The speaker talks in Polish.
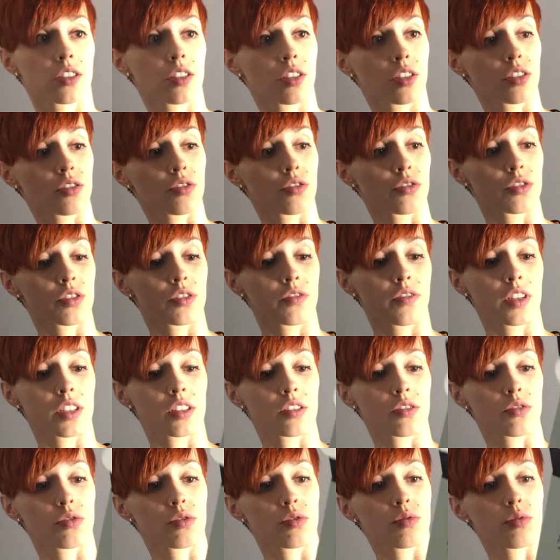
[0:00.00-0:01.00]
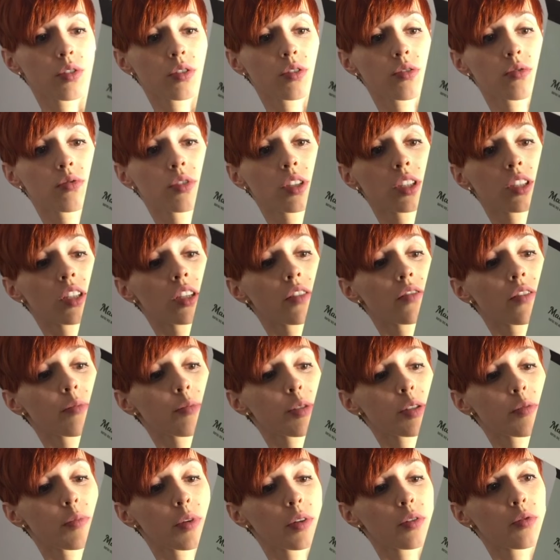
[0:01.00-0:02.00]
jeżeli ktoś z Was stosuje tą dietę i
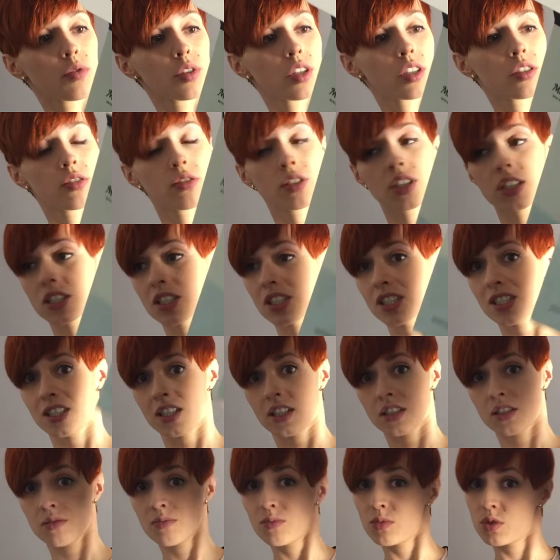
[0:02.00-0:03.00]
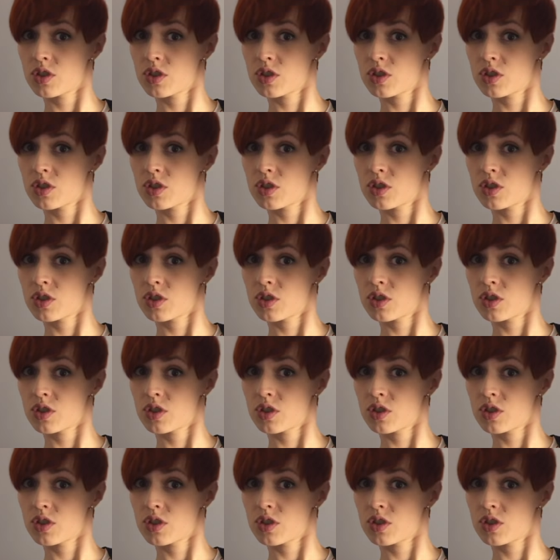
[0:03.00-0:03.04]
Wam smakuje, to dajcie znać.